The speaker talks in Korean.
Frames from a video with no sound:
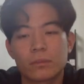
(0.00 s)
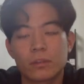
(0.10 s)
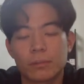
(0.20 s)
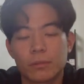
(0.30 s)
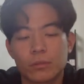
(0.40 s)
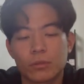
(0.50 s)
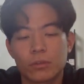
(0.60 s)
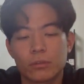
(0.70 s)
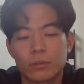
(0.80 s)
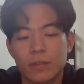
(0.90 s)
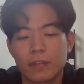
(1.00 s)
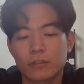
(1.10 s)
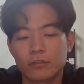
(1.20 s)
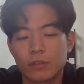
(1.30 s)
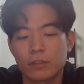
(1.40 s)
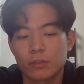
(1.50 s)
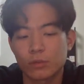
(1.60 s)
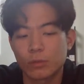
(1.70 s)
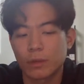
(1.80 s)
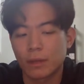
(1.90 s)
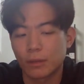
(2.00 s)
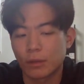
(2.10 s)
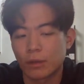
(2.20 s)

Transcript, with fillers: 그러니까 비트코인이 아무튼 단순한 정도밖에 안 돼요.